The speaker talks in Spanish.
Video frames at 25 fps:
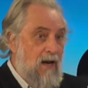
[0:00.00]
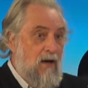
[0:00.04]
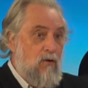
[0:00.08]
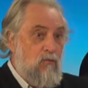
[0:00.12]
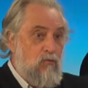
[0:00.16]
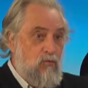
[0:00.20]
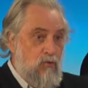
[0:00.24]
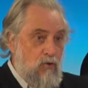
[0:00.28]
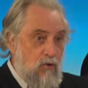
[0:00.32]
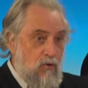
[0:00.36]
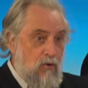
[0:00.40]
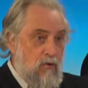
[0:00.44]
La
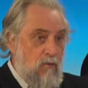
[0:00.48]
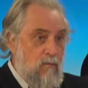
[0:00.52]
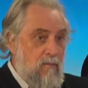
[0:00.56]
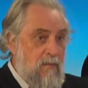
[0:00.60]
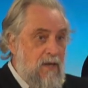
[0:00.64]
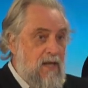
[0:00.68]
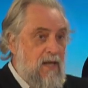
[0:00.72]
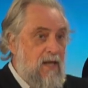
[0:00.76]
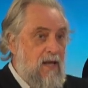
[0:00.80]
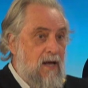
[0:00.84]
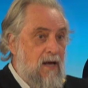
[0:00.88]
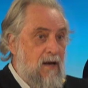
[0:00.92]

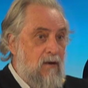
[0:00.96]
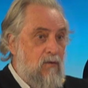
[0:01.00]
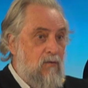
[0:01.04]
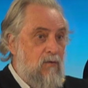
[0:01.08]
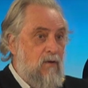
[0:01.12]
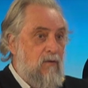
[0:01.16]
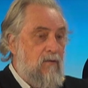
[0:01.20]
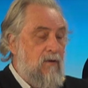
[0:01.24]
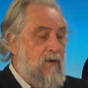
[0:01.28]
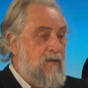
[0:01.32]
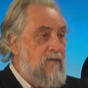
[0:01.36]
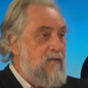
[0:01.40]
autonomía
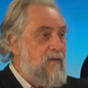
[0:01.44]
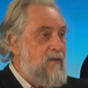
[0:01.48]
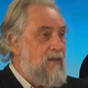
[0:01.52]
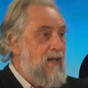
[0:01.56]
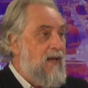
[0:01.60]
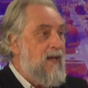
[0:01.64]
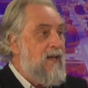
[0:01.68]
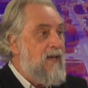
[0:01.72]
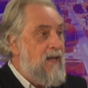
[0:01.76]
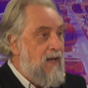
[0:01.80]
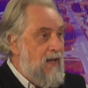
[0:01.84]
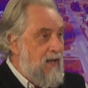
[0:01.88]

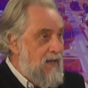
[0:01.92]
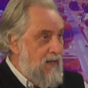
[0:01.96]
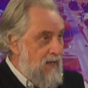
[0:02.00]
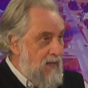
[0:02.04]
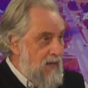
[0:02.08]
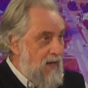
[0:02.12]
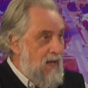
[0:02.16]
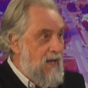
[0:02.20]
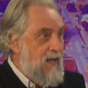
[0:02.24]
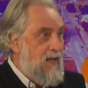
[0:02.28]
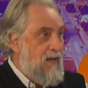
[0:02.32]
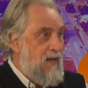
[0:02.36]
universitaria es
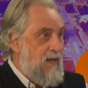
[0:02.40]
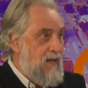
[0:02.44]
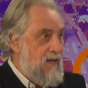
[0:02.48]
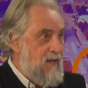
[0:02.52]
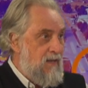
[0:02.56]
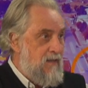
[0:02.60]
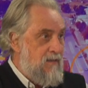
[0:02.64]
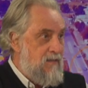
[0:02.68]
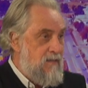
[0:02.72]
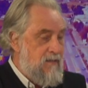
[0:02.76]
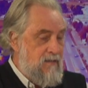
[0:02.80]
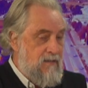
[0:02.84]
clara
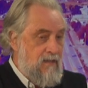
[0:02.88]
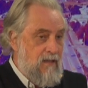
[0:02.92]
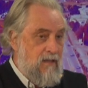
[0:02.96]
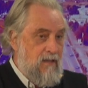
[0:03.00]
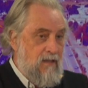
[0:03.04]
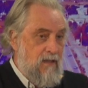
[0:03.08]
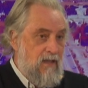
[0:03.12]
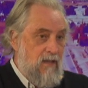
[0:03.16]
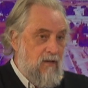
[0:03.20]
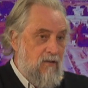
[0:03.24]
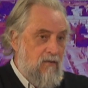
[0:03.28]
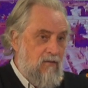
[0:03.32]
en ese
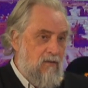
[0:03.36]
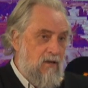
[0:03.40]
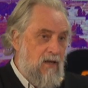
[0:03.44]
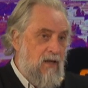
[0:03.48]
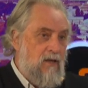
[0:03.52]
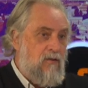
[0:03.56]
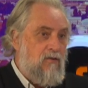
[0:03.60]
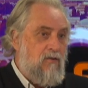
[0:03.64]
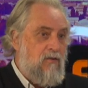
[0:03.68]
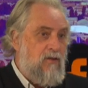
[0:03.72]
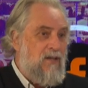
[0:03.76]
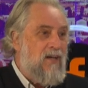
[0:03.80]
sentido
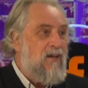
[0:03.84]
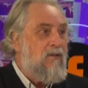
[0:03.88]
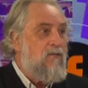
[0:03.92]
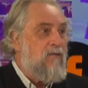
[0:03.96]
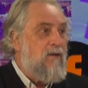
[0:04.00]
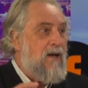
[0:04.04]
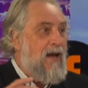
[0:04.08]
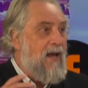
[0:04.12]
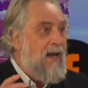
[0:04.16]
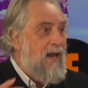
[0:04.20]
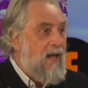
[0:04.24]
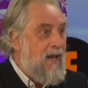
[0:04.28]
y esto tiene
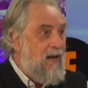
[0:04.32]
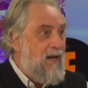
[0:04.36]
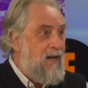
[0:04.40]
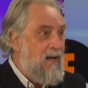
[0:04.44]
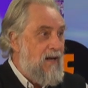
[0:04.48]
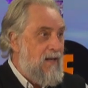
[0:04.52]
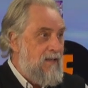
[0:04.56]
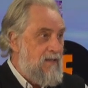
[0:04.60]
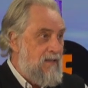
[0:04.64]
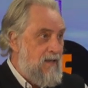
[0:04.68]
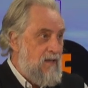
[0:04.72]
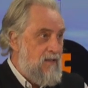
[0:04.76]
una
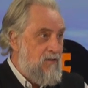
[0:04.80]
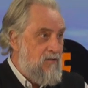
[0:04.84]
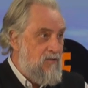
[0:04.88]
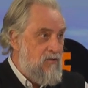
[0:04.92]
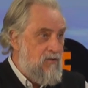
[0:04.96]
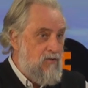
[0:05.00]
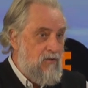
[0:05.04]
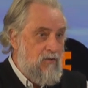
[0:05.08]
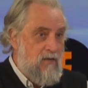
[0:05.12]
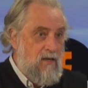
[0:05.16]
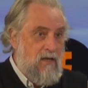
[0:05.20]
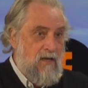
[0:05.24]
larga
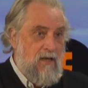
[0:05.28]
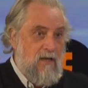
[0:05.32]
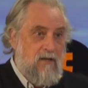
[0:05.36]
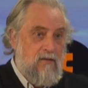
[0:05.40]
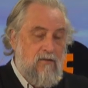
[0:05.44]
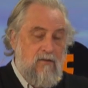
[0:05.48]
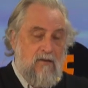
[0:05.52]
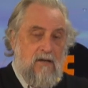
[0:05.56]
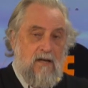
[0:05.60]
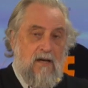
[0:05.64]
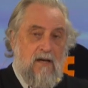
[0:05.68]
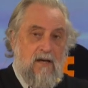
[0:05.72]
tradición en la
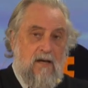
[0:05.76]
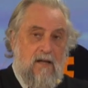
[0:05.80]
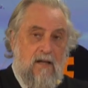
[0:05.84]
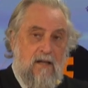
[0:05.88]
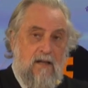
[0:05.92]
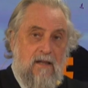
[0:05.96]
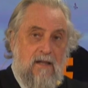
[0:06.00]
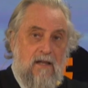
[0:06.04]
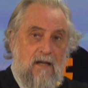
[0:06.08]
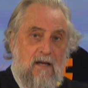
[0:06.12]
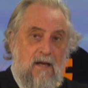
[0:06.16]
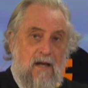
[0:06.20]
historia
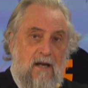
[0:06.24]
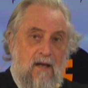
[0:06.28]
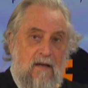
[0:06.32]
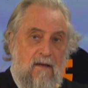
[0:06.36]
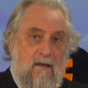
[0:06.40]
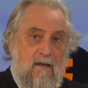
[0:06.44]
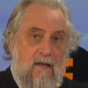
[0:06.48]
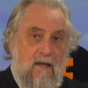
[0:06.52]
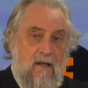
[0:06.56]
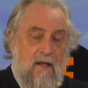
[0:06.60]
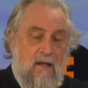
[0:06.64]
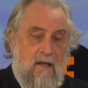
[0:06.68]
argentina,
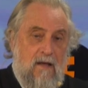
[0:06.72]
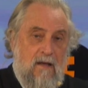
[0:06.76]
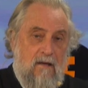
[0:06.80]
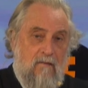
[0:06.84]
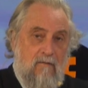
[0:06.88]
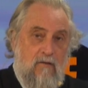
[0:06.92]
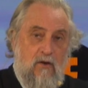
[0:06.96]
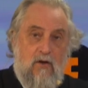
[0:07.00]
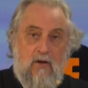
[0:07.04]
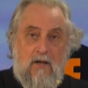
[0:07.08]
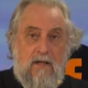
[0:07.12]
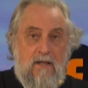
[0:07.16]

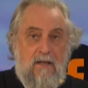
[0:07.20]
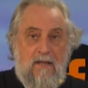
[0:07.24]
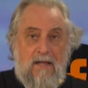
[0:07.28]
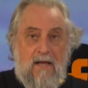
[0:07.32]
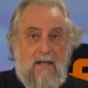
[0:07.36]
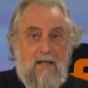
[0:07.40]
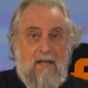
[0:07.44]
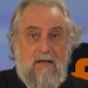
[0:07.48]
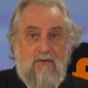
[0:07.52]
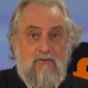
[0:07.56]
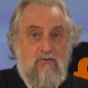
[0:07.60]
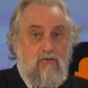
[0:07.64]

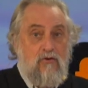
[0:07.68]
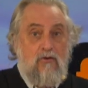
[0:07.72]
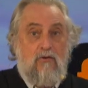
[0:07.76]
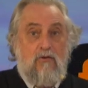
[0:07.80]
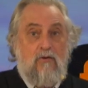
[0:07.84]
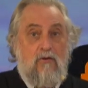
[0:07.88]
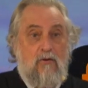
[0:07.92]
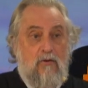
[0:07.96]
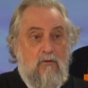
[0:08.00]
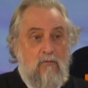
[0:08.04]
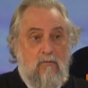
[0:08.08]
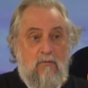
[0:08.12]
violentada
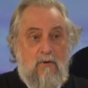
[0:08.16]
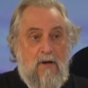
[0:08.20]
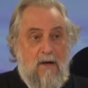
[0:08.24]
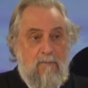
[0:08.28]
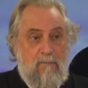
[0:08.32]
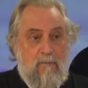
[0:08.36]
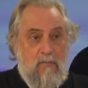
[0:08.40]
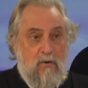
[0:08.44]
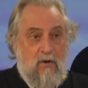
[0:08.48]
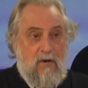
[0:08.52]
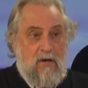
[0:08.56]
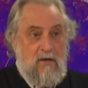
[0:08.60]
solo en
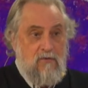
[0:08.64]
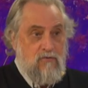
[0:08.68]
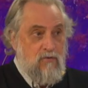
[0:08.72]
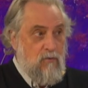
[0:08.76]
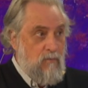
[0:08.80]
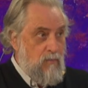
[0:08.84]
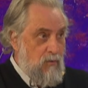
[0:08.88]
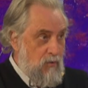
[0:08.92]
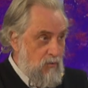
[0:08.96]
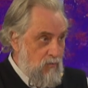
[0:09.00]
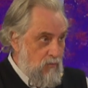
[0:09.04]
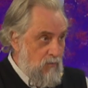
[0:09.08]
unas pocas
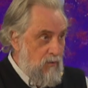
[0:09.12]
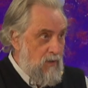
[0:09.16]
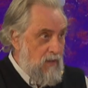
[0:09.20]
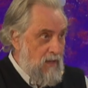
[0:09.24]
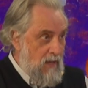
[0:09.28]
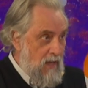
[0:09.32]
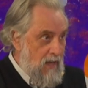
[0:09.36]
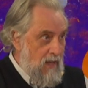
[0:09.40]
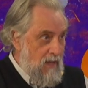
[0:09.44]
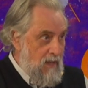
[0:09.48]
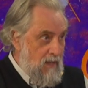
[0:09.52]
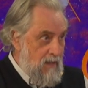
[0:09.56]

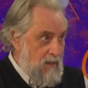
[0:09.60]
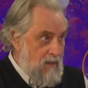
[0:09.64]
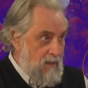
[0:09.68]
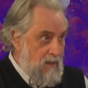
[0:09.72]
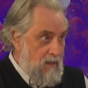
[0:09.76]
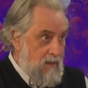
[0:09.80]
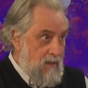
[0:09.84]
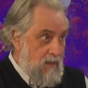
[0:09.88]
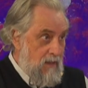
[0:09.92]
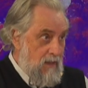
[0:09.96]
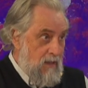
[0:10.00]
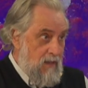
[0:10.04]

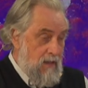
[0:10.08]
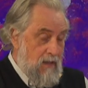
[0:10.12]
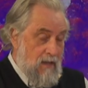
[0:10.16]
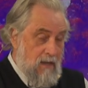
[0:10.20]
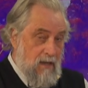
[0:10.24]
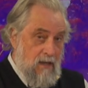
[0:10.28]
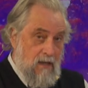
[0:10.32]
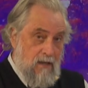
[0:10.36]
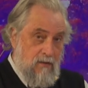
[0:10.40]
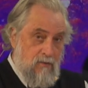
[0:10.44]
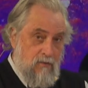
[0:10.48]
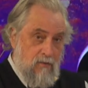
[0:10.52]
oportunidades
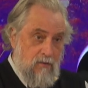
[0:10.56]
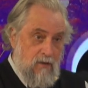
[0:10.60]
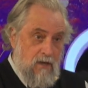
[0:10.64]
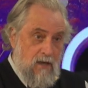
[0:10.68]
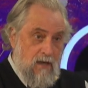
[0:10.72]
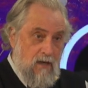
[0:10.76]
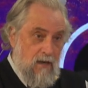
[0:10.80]
que la historia